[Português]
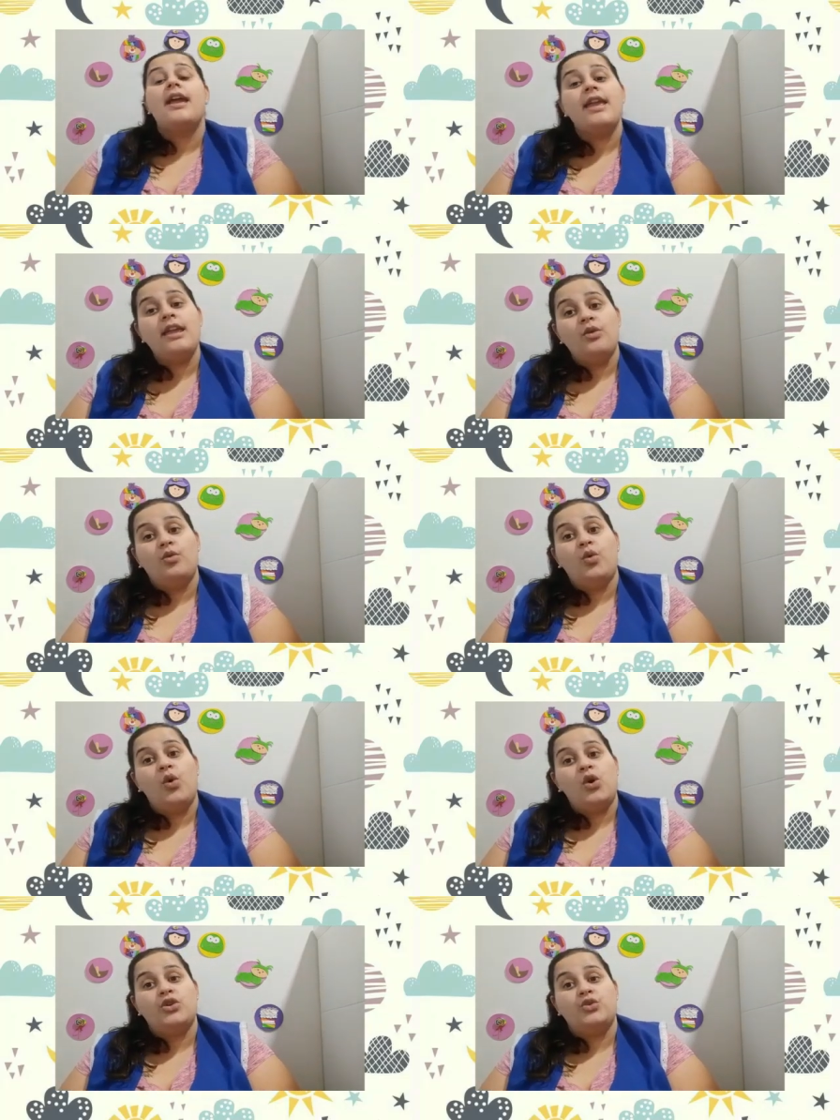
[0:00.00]
Eu
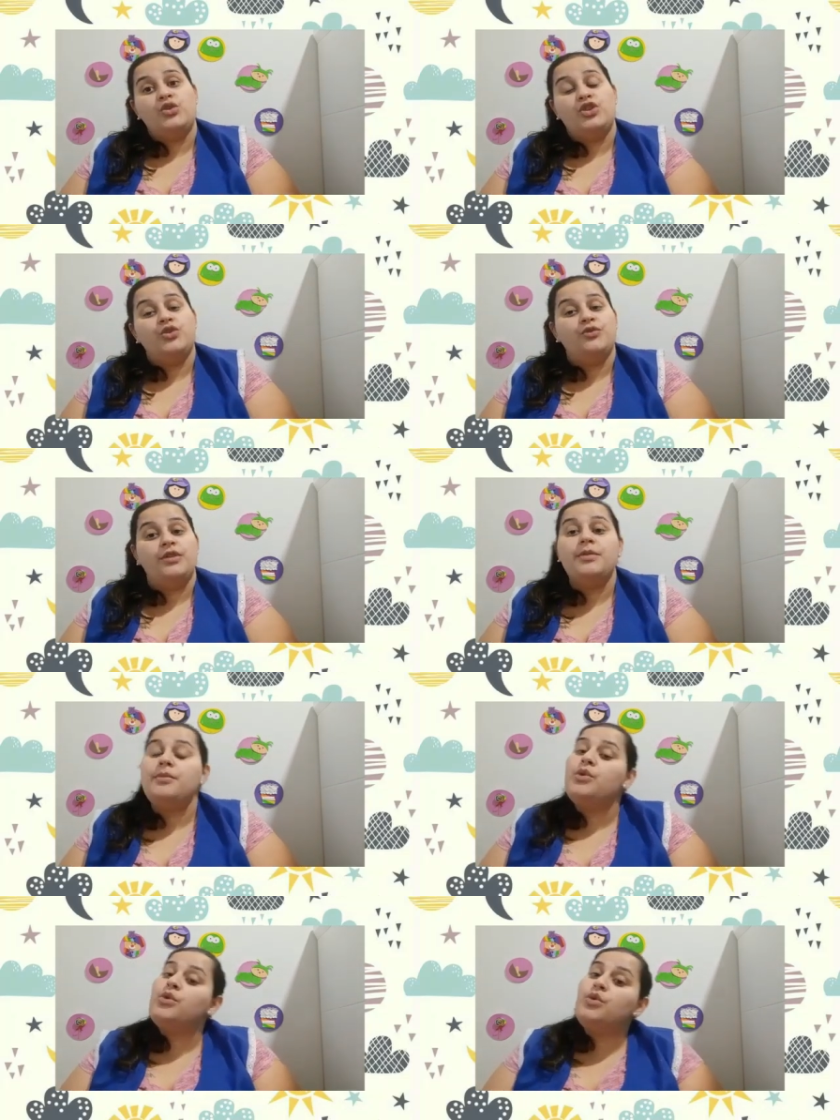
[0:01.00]
gosto de ouvir
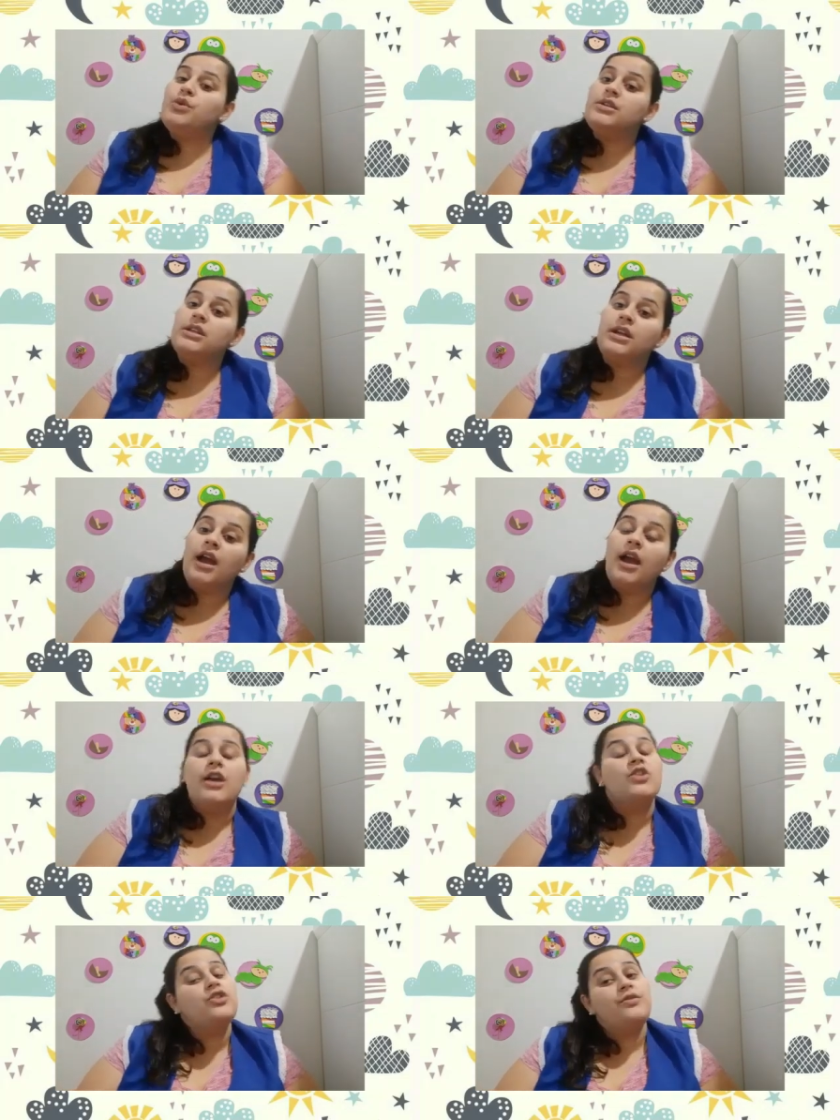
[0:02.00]
música,
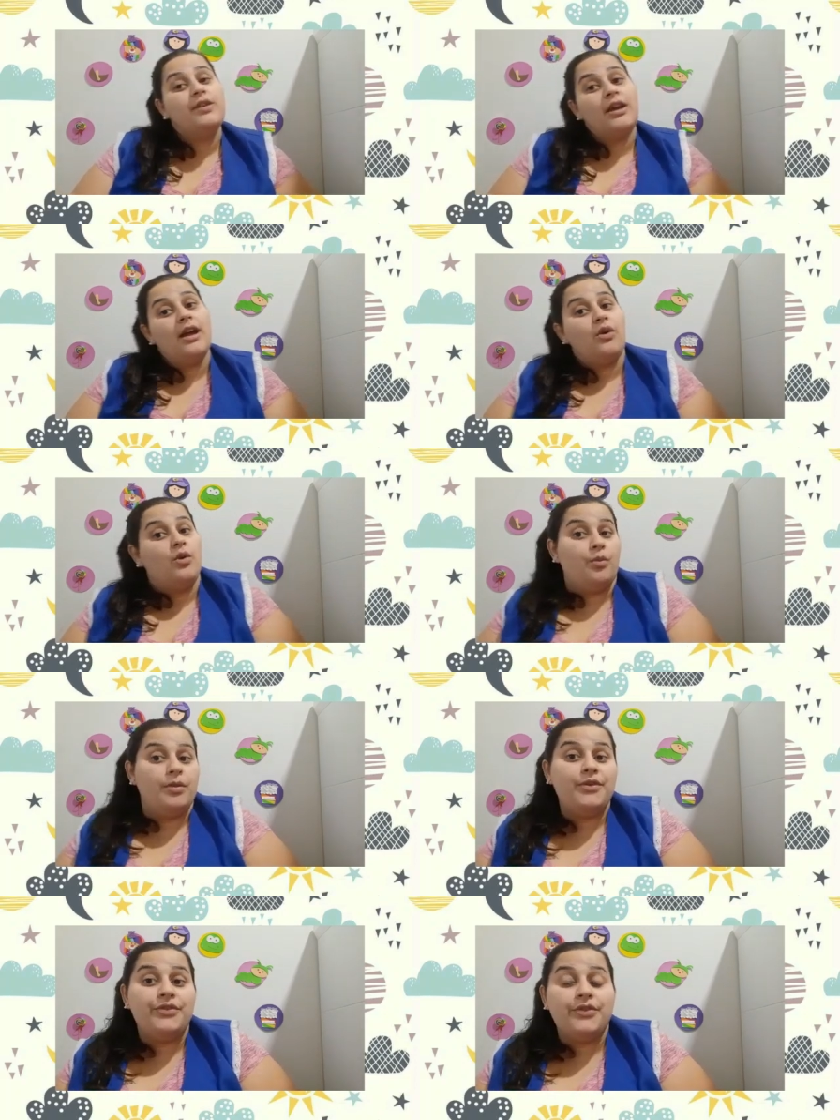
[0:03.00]
de ficar com
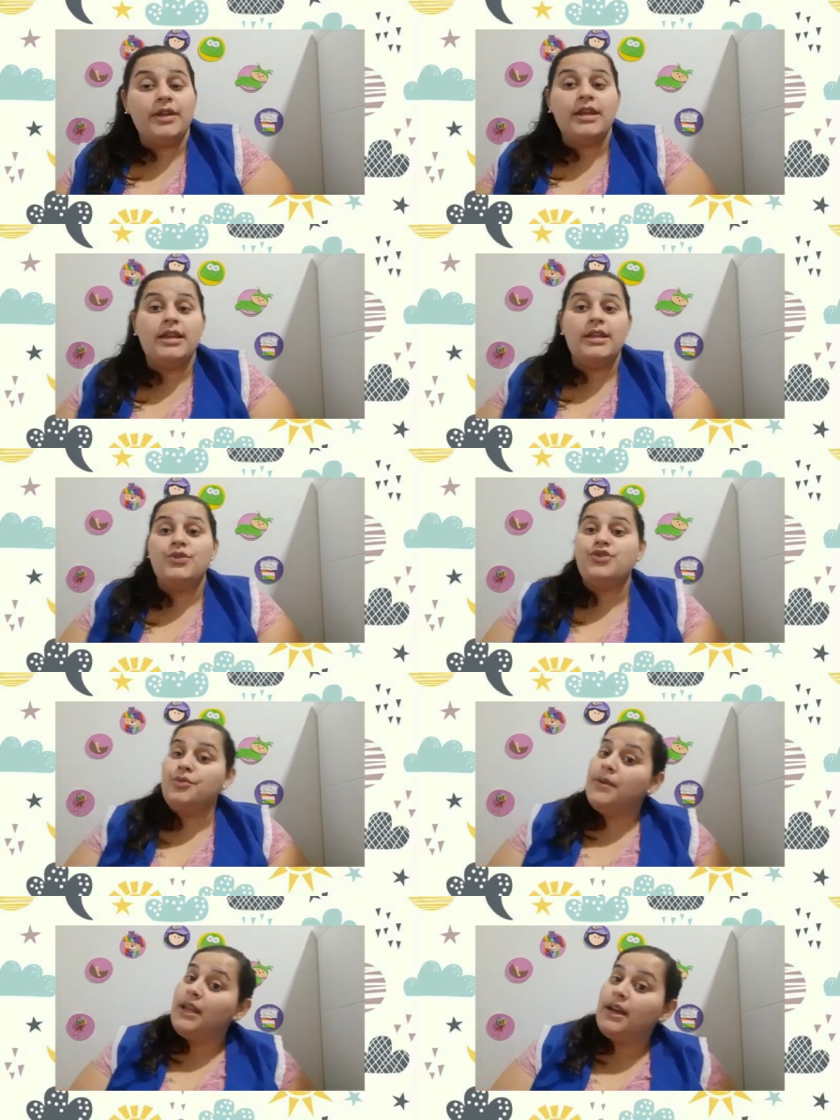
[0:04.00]
meu filho, de
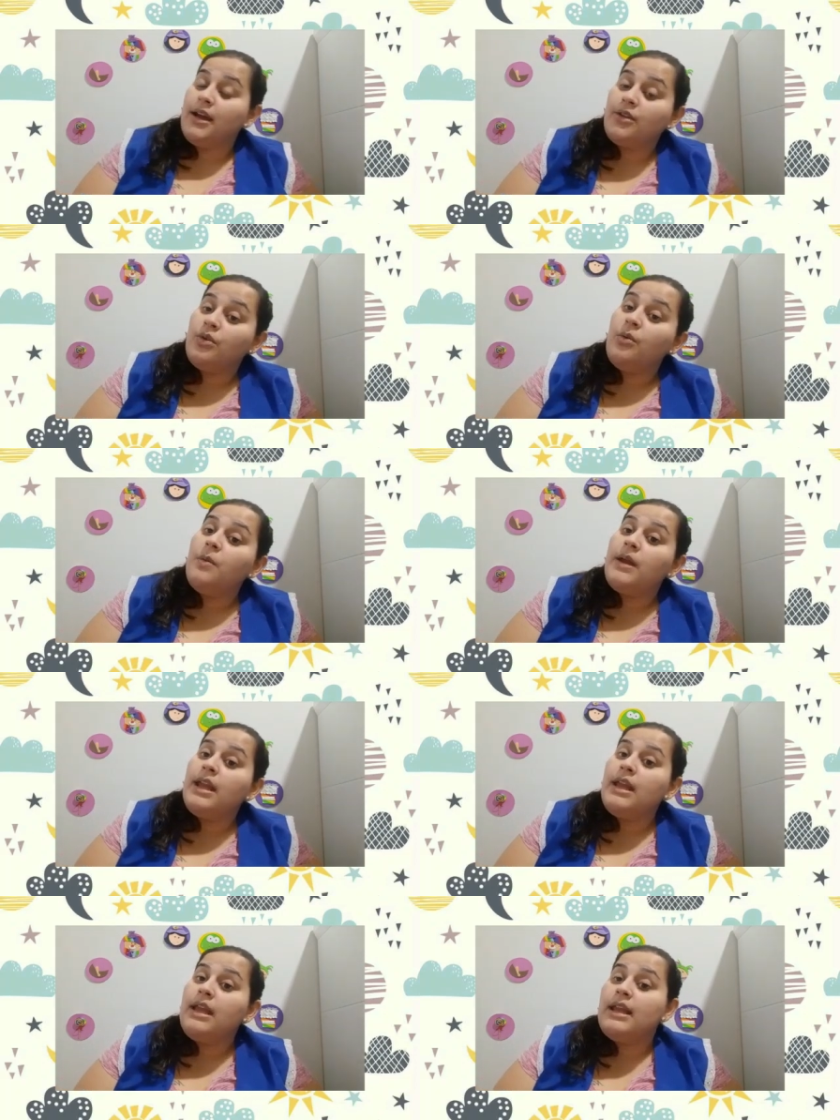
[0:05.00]
brincar com
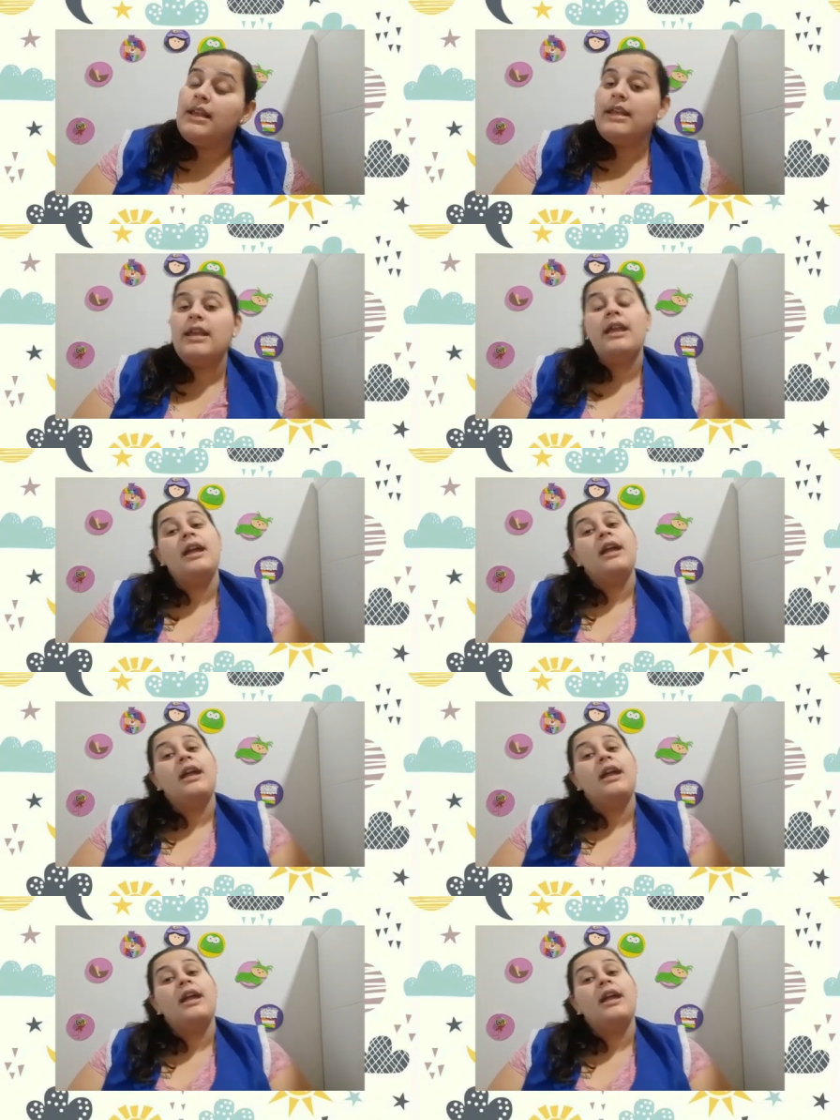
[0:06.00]
ele.